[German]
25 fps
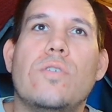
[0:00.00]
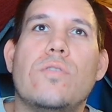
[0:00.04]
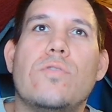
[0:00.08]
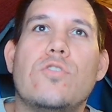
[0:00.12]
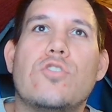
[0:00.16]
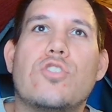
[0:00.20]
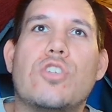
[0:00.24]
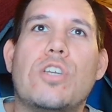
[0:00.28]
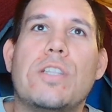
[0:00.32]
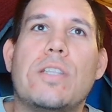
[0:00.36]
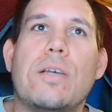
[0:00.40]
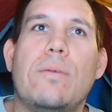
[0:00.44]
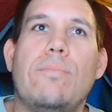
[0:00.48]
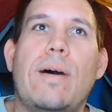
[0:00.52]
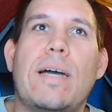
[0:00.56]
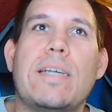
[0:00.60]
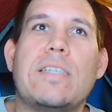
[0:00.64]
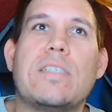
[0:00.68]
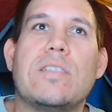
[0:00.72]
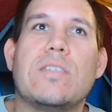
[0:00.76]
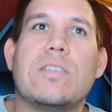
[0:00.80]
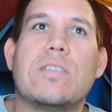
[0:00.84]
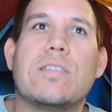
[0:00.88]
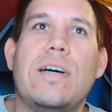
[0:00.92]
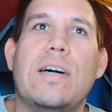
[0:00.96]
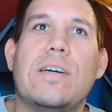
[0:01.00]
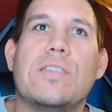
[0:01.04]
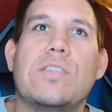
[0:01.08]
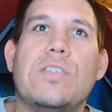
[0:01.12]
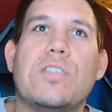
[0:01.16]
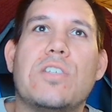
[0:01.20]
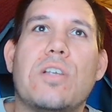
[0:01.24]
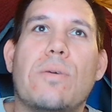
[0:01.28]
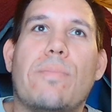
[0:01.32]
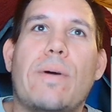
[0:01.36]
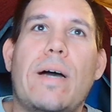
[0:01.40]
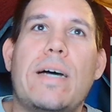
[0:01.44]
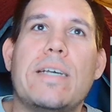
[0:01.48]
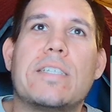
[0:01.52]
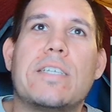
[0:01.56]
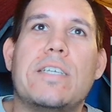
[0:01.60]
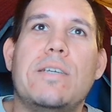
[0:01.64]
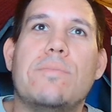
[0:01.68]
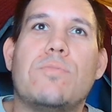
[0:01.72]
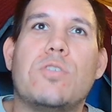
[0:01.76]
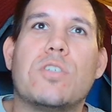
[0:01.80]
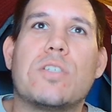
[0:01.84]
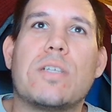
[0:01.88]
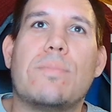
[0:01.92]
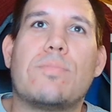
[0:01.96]
Da steht am meisten da, dieser Preis
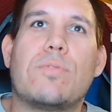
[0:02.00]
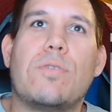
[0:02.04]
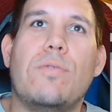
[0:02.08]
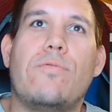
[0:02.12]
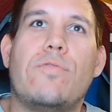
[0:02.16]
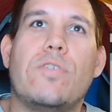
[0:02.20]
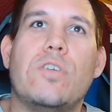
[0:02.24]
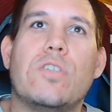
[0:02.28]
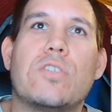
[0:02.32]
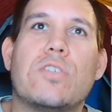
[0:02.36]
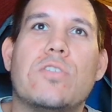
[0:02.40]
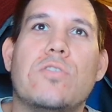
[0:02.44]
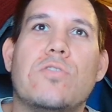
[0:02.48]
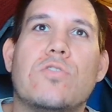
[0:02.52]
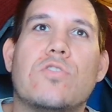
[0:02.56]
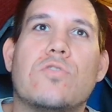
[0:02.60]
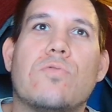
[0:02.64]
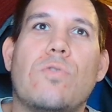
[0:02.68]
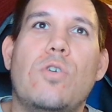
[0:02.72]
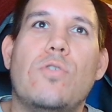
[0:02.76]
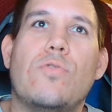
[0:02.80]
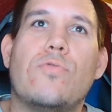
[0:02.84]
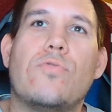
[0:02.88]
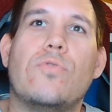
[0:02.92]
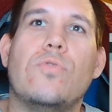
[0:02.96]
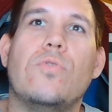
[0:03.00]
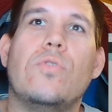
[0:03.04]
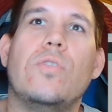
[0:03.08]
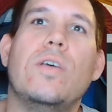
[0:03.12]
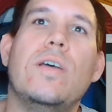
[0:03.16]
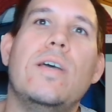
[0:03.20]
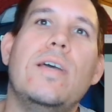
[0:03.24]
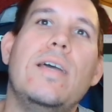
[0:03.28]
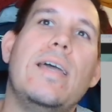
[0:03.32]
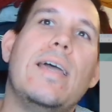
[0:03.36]
gibt es ab dem 14.12.